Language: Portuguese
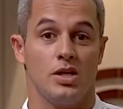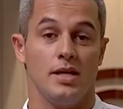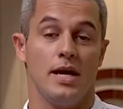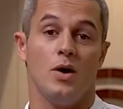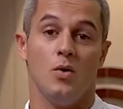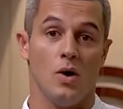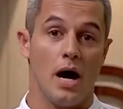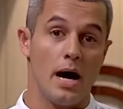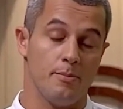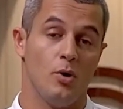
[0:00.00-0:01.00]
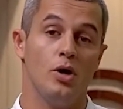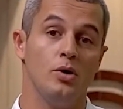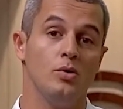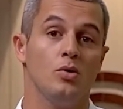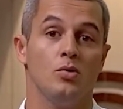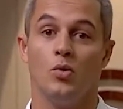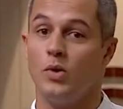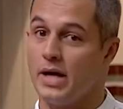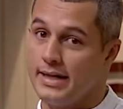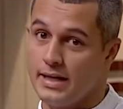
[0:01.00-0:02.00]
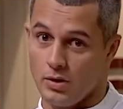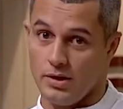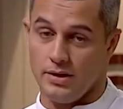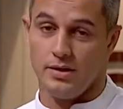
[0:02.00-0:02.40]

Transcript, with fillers: que é o arbóreo ou o carnaroli.